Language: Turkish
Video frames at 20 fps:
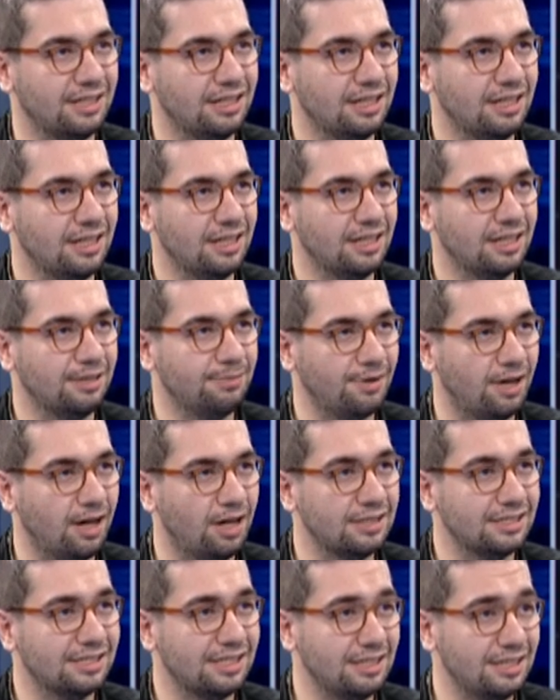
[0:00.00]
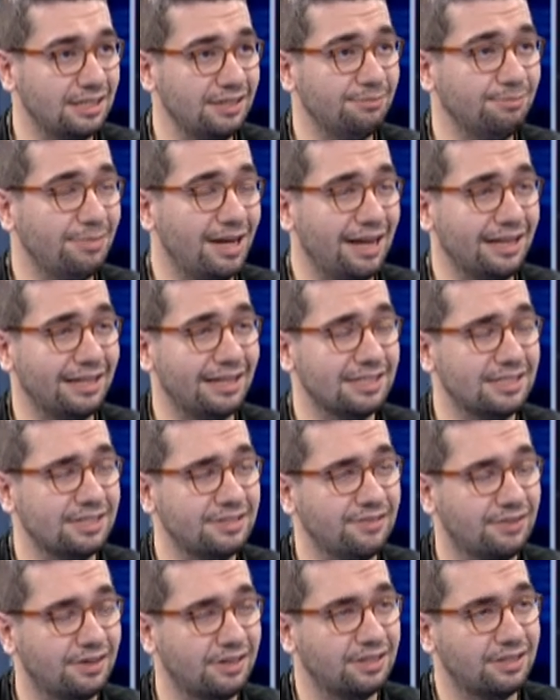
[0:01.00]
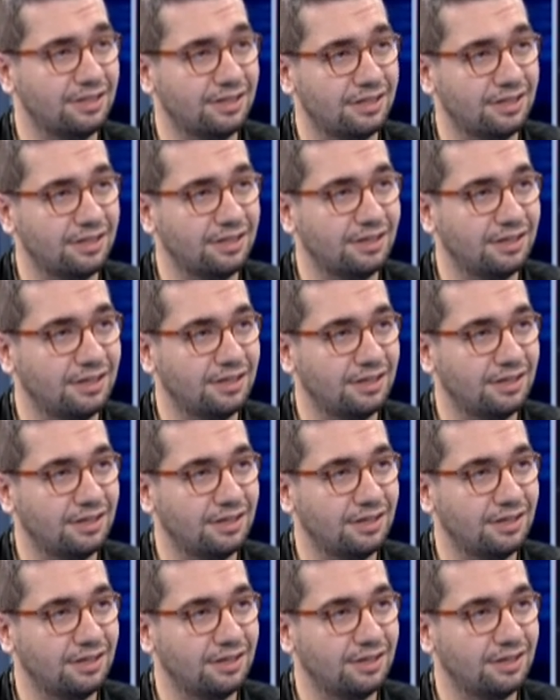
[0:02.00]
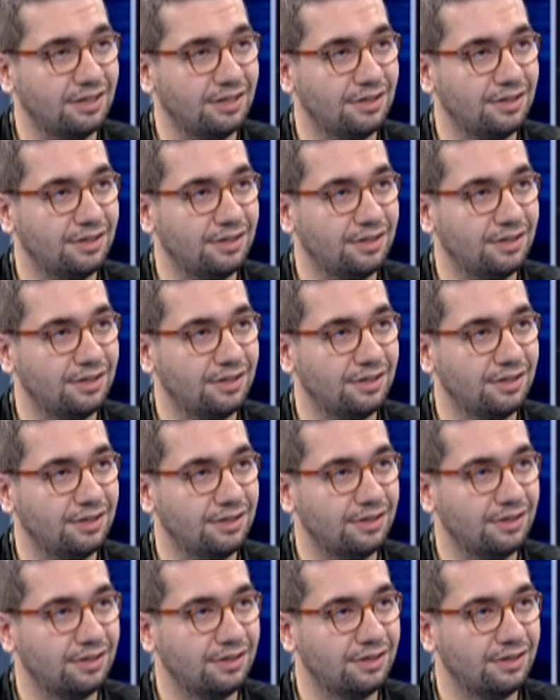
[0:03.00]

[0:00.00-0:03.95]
gibi Çok acayip şeyler anlatılıyor. Var. Yani iskeletlerin, kemiklerin